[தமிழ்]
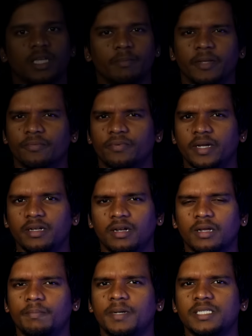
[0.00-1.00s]
இப்படி
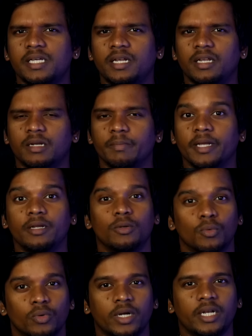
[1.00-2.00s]
ஃபைனலாக பசங்க எல்லாருமே
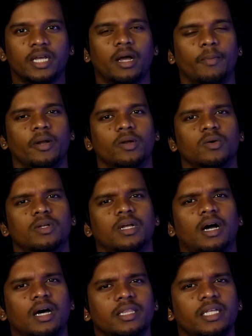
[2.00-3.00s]
எலியா அப்படின்ற ஒரு
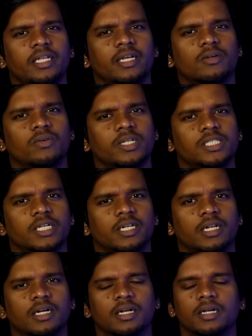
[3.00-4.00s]
அந்த ஏரியாவுக்கும் ரீச்
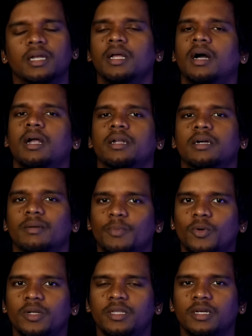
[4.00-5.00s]
ஆயிடுறாங்க அண்ட் அங்கே
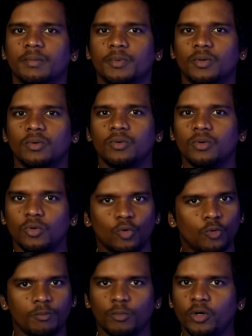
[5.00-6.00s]
போனதுக்கப்புறம்
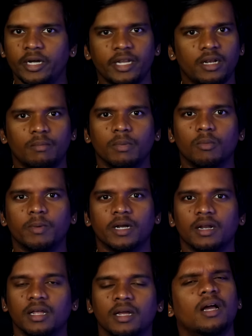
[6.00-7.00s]
ரூம் முன்னாடியெல்லாம் புக்
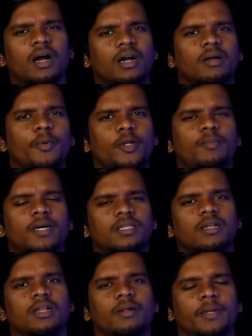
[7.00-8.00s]
பண்ணலை அங்கே போயிட்டு
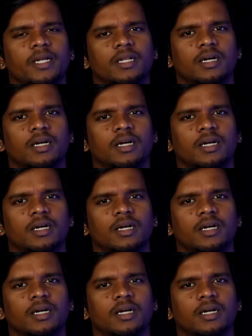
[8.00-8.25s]
பார்த்துக்கலாம் அப்படின்னு